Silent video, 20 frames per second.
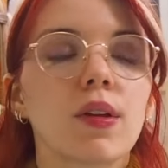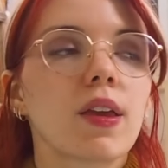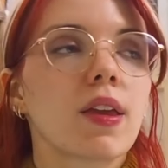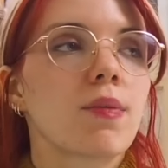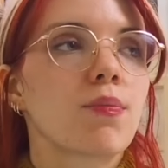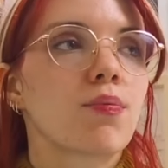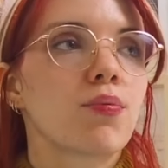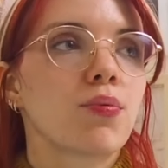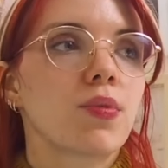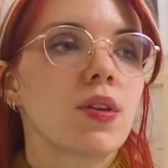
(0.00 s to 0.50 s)

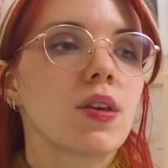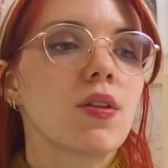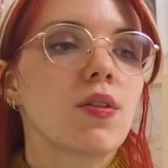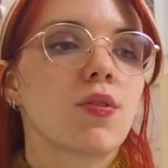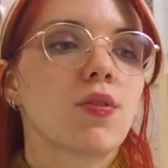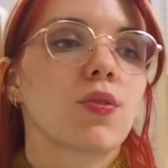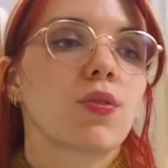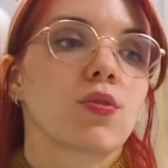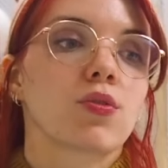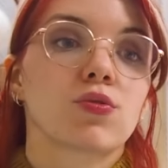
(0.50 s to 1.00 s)
Et puis
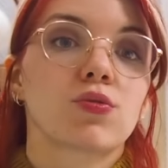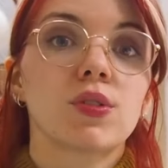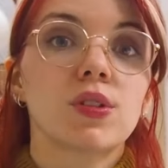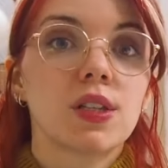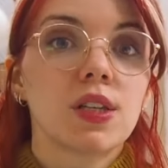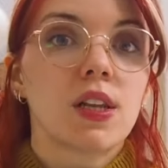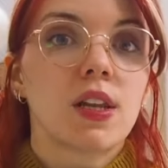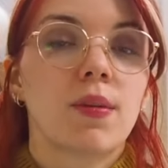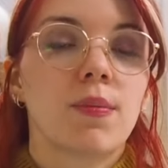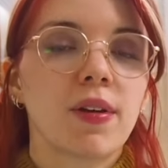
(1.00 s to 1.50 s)
euh,
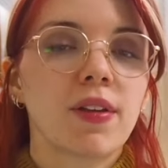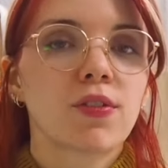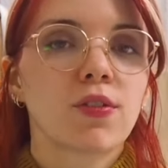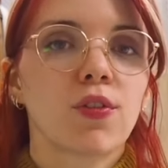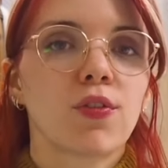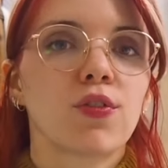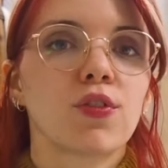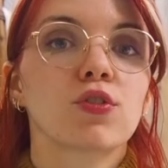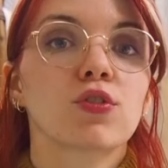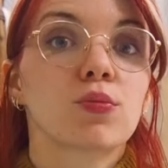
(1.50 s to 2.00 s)
ensuite, ils les mettent
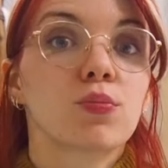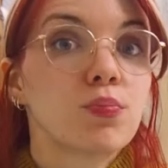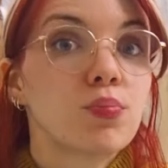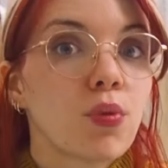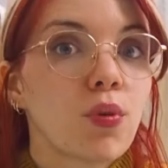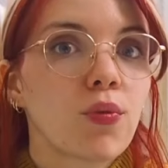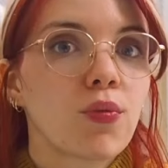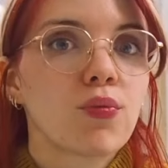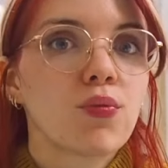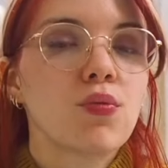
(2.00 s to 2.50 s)
en vente
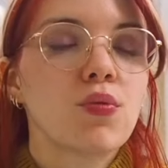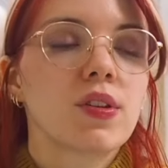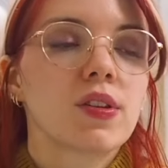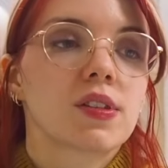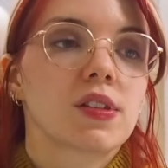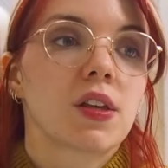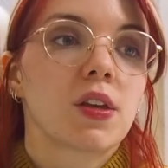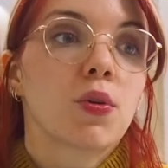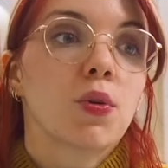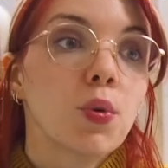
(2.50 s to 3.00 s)
pour vous. Et
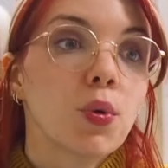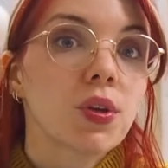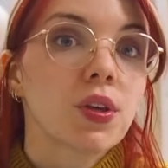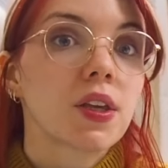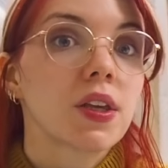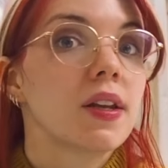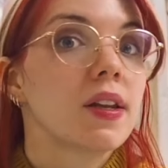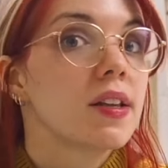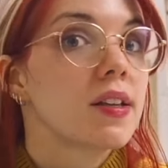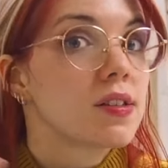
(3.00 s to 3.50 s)
c'est eux
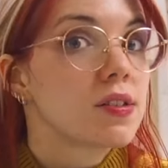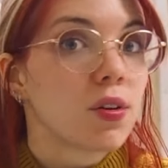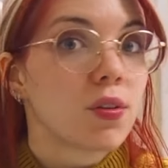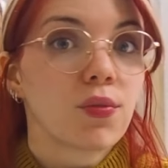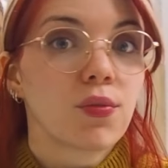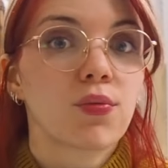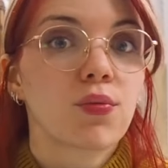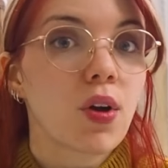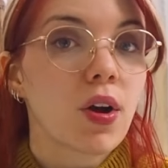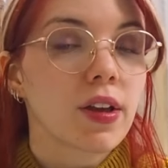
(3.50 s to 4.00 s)
qui les
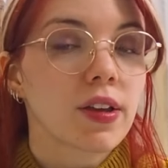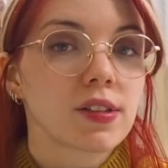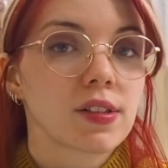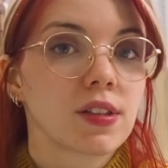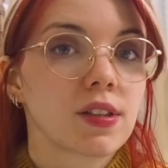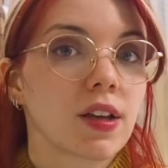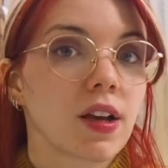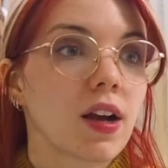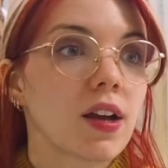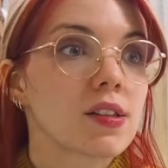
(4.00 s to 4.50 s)
envoient,
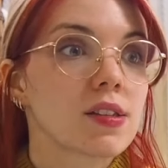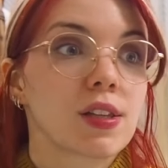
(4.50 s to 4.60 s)
etc.